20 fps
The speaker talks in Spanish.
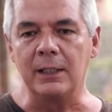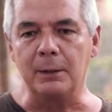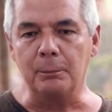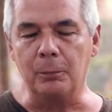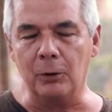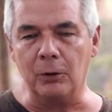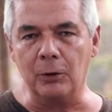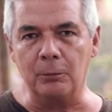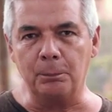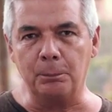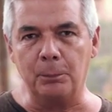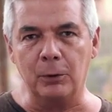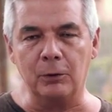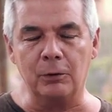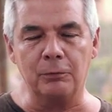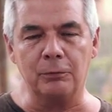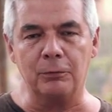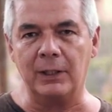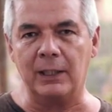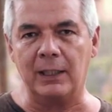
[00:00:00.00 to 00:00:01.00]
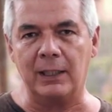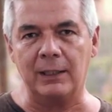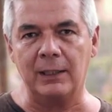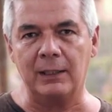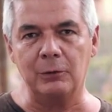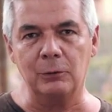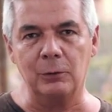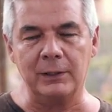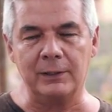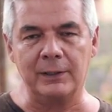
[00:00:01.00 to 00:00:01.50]
y poco a poco fui
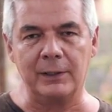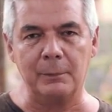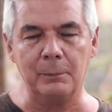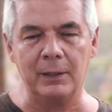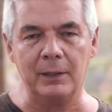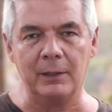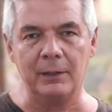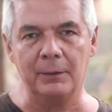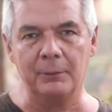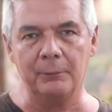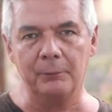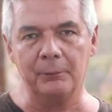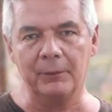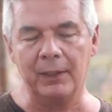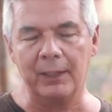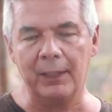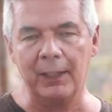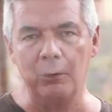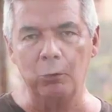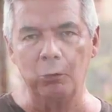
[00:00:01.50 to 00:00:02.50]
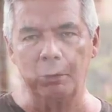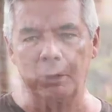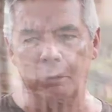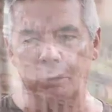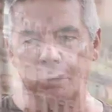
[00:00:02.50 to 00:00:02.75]
jalando el tema de la uva.